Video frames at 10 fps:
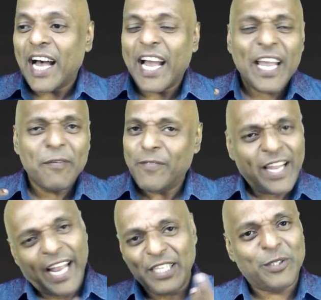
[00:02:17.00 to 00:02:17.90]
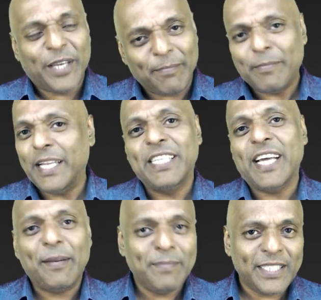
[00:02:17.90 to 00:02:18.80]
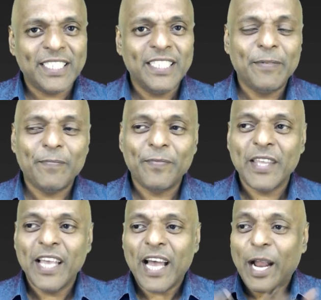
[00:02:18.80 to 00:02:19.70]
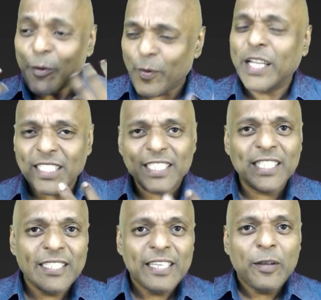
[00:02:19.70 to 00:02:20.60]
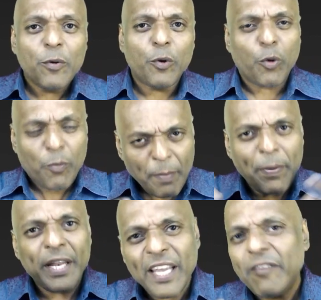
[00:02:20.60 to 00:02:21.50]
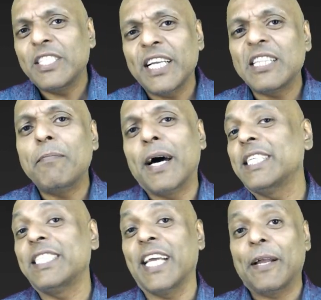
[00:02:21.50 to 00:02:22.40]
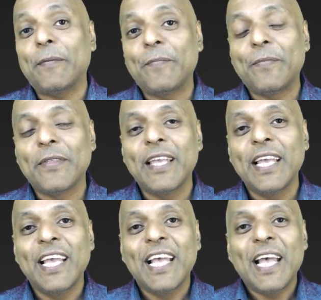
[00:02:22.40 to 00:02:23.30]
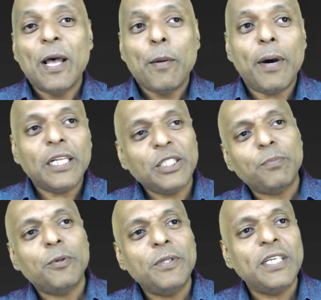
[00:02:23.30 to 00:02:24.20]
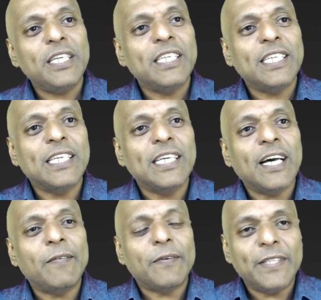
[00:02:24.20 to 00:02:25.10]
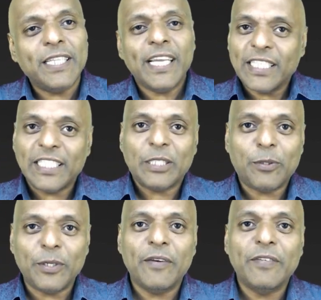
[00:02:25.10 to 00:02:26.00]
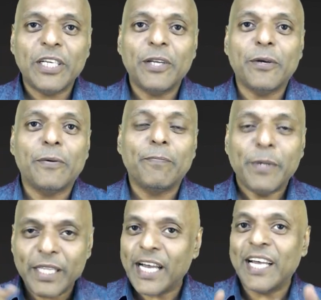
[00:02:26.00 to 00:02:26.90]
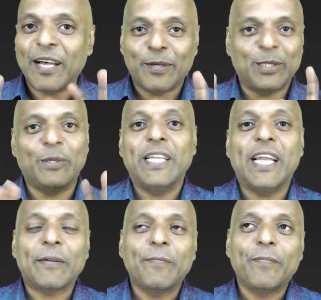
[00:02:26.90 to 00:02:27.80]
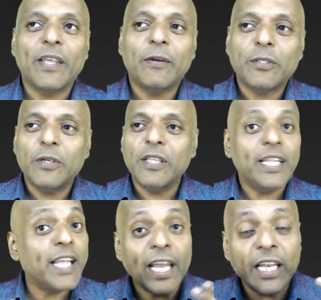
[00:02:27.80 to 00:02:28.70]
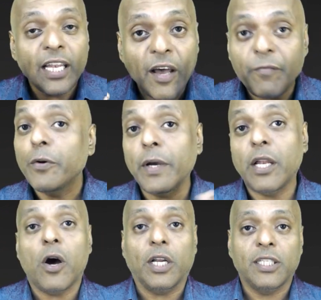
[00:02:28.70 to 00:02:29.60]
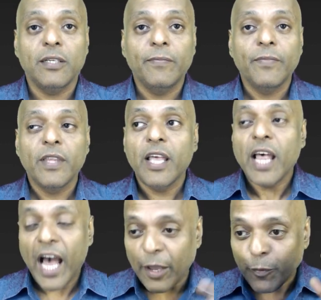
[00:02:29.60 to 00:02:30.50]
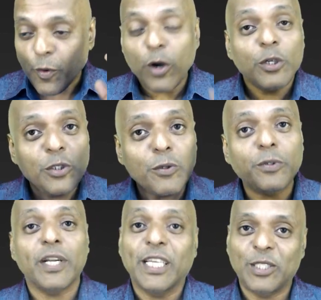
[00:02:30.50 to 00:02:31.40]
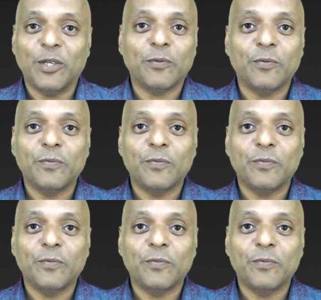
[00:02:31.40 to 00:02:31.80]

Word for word: ஐ ஹவ் லைட் டு ஹிம் மெனி டைம்ஸ் அண்ட் ஒன்ஸ் ஒரு ரொம்ப பெரிய விஷயத்தை மறைச்சிட்டேன் மறைச்ச போது அவர் வந்து என்கிட்ட சொன்ன விஷயம் இப்படி தான் அவர் சொன்னார் அவர் சொன்னது அந்த ஐ லவ் யூ அ லாட் ஐ வாண்ட் டு ட்ரஸ்ட் யூ